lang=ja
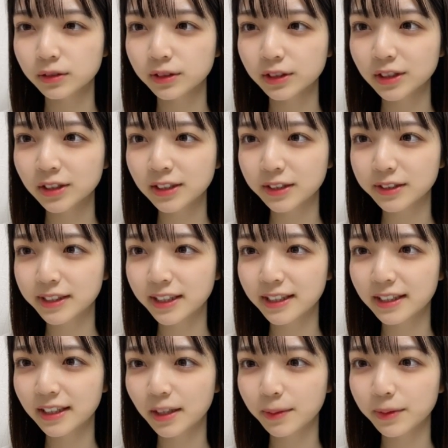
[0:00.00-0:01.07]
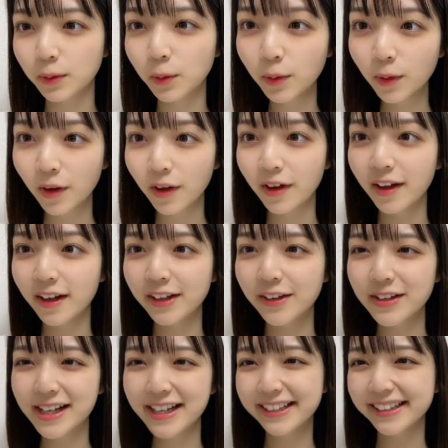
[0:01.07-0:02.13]
週のチャリティーライブおっよ
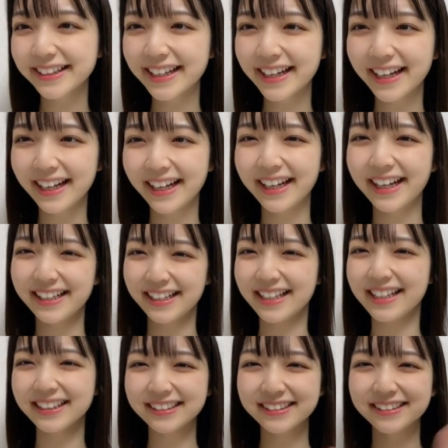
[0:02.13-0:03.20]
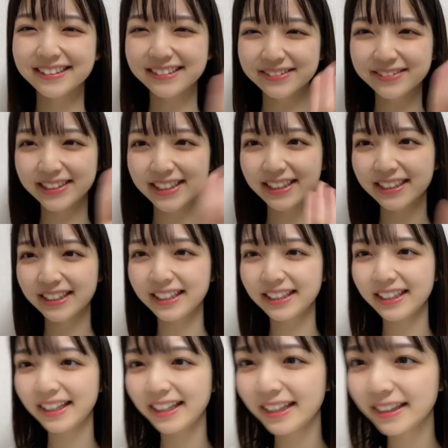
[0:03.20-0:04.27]
かったありがとう見てくれ
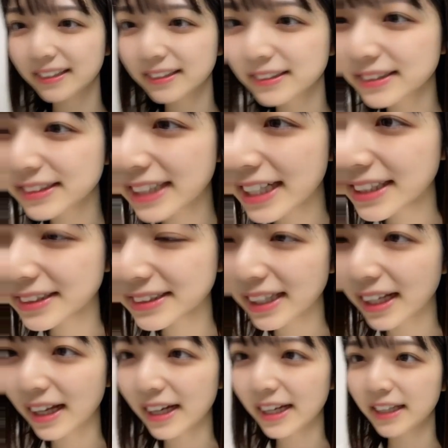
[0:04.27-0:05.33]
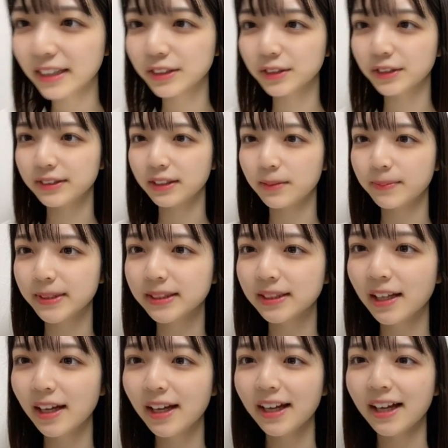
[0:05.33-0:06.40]
てスライトさんありがとうございます
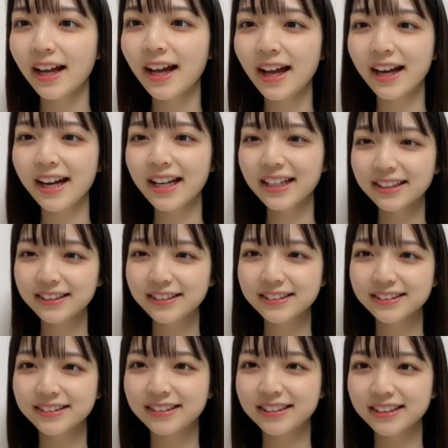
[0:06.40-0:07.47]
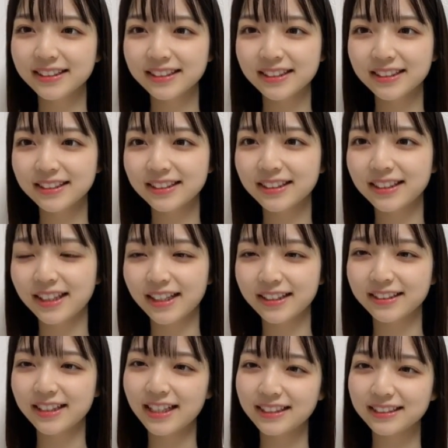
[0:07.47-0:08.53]
あありがとう振ってくれるって
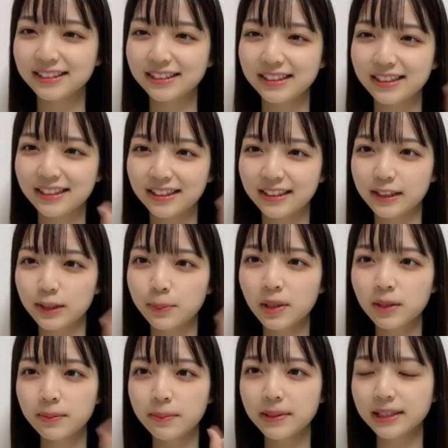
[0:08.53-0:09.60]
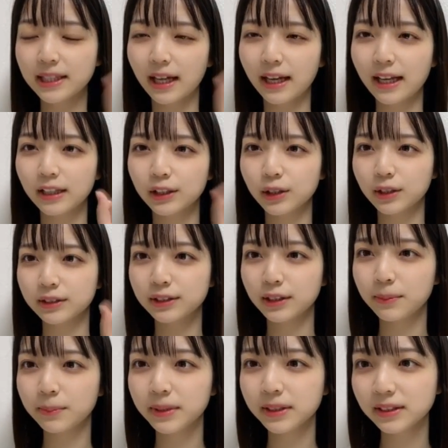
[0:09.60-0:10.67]
嬉しいかまぜパパさんありがとうござ
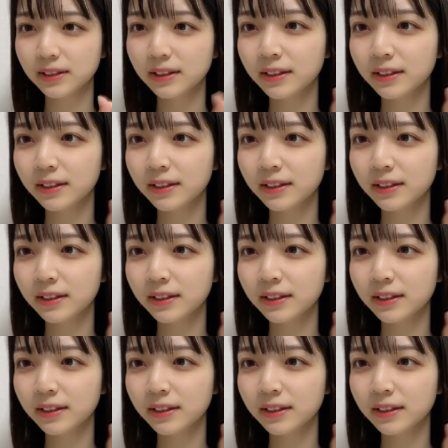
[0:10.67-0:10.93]
います